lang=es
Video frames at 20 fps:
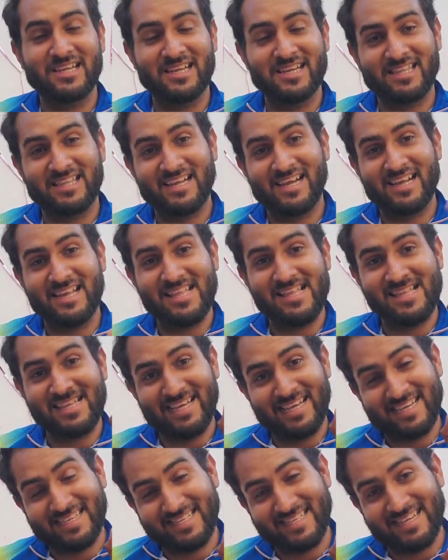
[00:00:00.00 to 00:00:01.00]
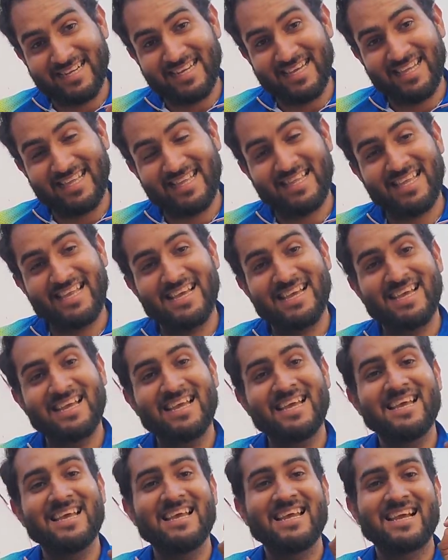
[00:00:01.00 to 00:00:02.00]
La neta, excelente
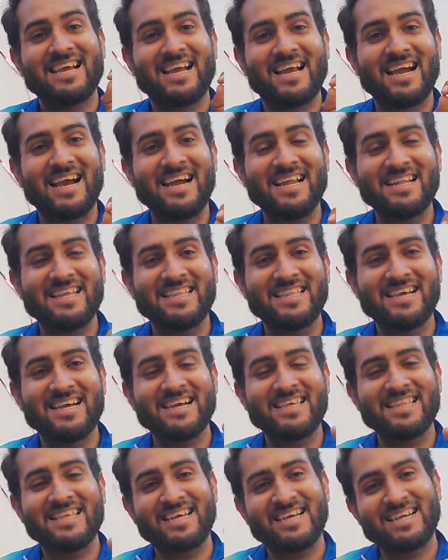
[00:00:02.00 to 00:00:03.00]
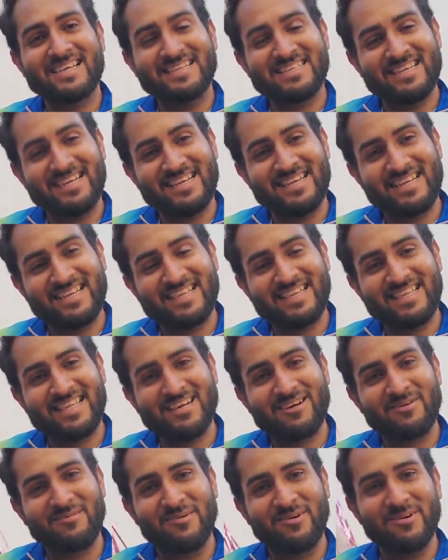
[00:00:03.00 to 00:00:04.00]
calidad,
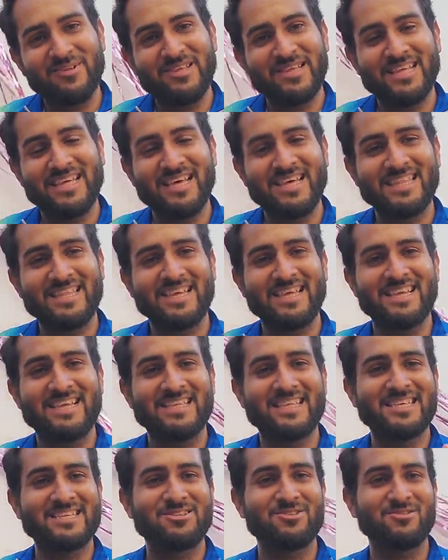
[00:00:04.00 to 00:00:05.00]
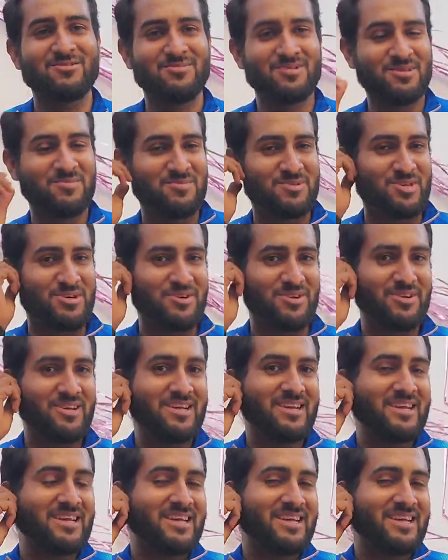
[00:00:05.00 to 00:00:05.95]
excelente comodidad en estos Dick Shorts.